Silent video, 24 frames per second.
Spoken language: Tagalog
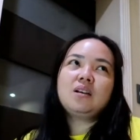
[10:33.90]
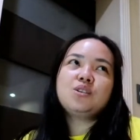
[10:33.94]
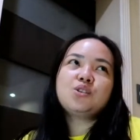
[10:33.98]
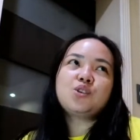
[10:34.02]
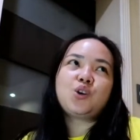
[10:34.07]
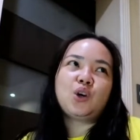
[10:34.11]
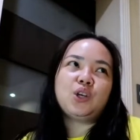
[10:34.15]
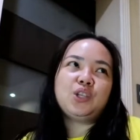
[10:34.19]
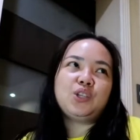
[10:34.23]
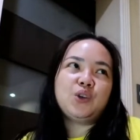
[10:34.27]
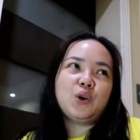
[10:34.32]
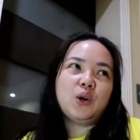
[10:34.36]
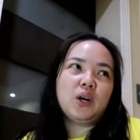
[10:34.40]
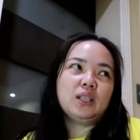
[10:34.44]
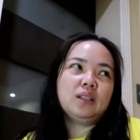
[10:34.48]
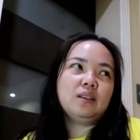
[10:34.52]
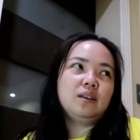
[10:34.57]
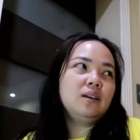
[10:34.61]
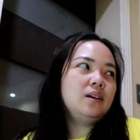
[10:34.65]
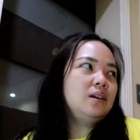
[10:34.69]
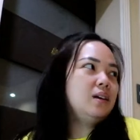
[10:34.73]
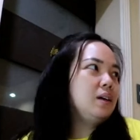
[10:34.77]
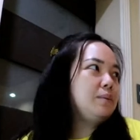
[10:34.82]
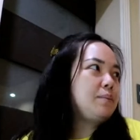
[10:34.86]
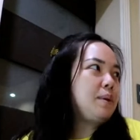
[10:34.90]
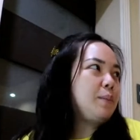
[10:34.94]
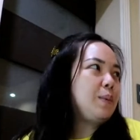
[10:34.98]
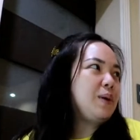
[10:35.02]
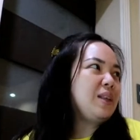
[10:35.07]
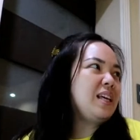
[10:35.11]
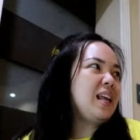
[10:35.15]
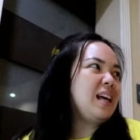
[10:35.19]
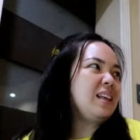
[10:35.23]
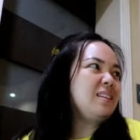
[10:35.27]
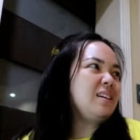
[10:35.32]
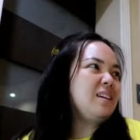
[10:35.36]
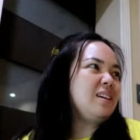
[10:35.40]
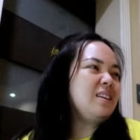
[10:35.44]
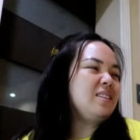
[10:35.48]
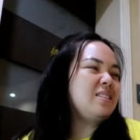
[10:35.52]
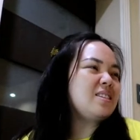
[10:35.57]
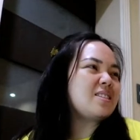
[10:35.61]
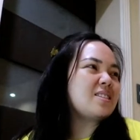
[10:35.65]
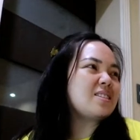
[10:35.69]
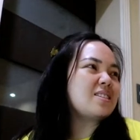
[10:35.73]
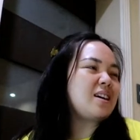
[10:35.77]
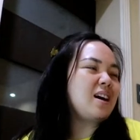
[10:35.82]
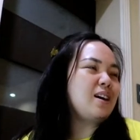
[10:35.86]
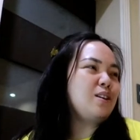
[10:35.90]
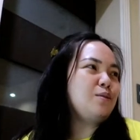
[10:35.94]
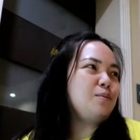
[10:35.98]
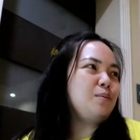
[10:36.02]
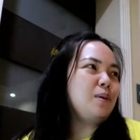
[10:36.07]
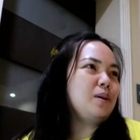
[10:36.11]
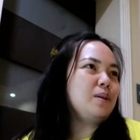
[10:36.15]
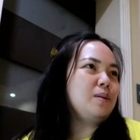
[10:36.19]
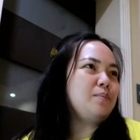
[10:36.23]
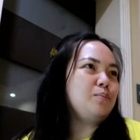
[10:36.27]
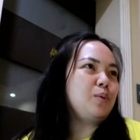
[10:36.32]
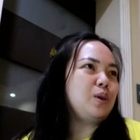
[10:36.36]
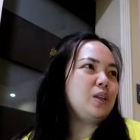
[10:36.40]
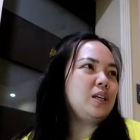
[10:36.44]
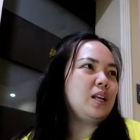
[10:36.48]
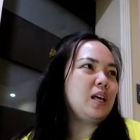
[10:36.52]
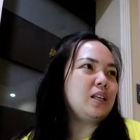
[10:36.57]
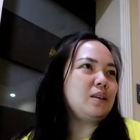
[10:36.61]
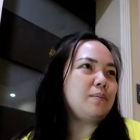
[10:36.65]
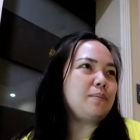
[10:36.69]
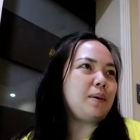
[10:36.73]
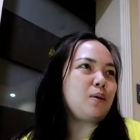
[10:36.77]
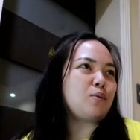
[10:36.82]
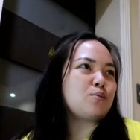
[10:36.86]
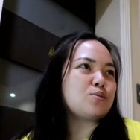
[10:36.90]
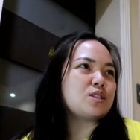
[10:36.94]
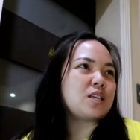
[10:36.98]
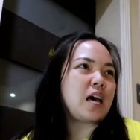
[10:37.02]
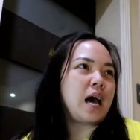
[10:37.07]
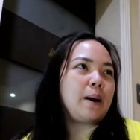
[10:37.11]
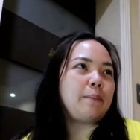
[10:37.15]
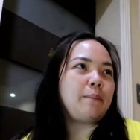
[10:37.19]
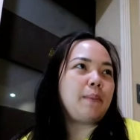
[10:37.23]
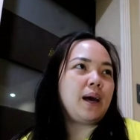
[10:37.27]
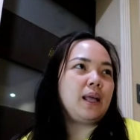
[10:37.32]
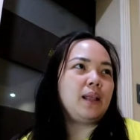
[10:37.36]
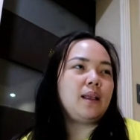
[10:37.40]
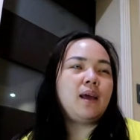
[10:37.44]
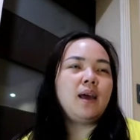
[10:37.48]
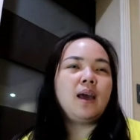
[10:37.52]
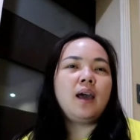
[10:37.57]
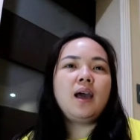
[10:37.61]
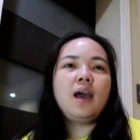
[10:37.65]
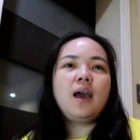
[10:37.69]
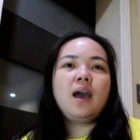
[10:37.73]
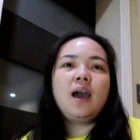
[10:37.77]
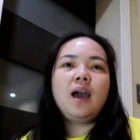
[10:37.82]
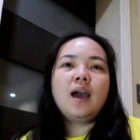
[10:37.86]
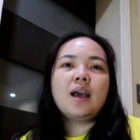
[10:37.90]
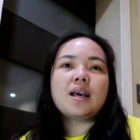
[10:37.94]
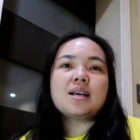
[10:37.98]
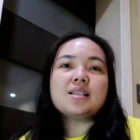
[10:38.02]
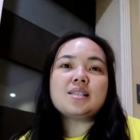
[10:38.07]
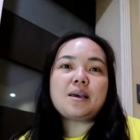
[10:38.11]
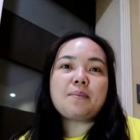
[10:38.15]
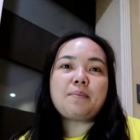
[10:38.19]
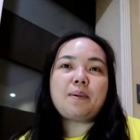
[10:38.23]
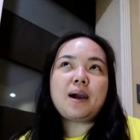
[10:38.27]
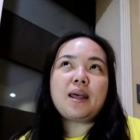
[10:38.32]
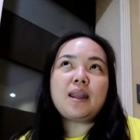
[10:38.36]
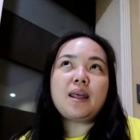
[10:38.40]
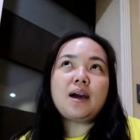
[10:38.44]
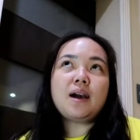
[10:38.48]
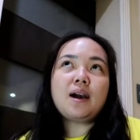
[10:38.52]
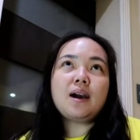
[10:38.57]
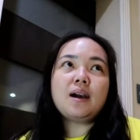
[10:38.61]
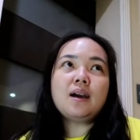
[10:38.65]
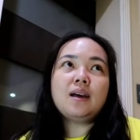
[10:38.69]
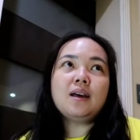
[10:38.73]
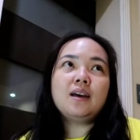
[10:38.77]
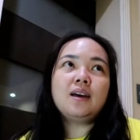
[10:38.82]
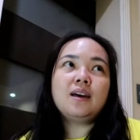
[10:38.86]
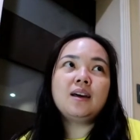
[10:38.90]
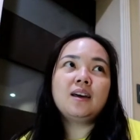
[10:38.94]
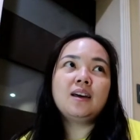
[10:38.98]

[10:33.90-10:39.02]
So, yun. Pa, pwede natin i Ano ba pwede natin pag-usapan? Kasi parang...